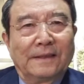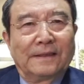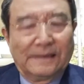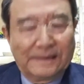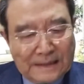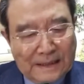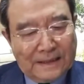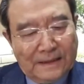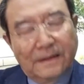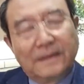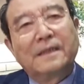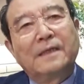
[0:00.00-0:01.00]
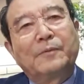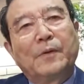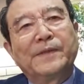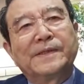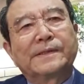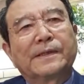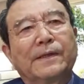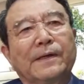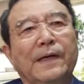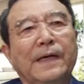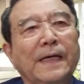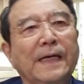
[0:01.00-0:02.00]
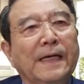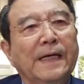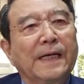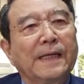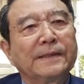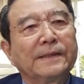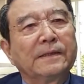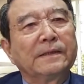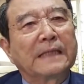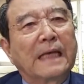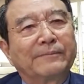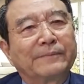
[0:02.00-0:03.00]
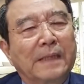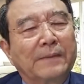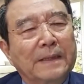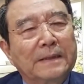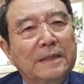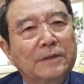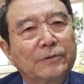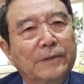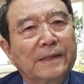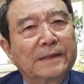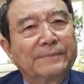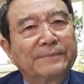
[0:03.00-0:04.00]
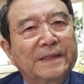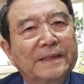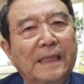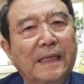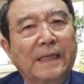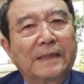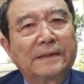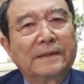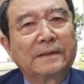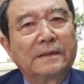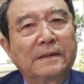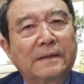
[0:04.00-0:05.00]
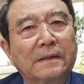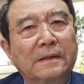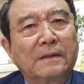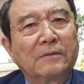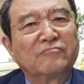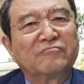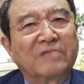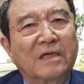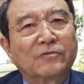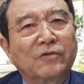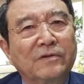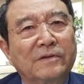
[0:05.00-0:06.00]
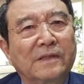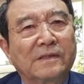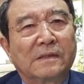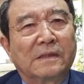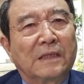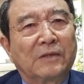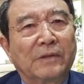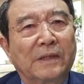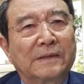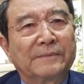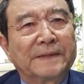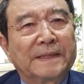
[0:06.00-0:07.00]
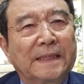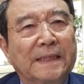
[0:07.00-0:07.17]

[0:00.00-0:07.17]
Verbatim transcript: 그러니까 이런 걸 보면서 이걸 답답하다고 해야 됩니까? 이거를 우라통이 터진다고 해야 됩니까?